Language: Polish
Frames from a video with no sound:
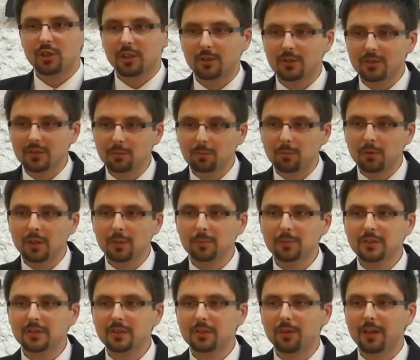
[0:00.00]
Czego
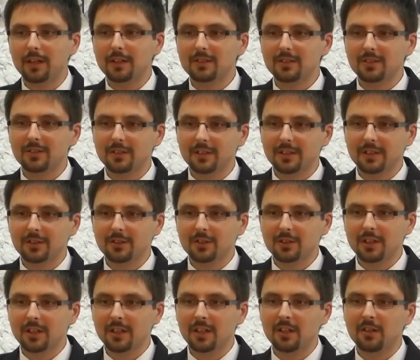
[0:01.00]
symbolem jest kwas?
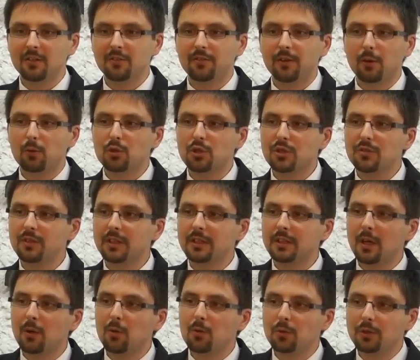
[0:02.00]
Jeszcze?
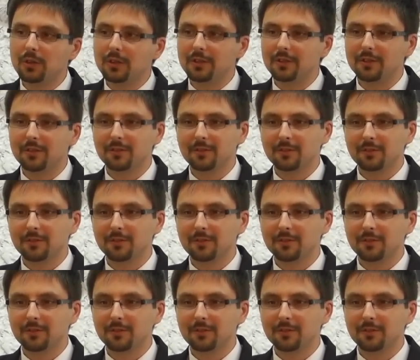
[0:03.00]
Fałszywej nauki.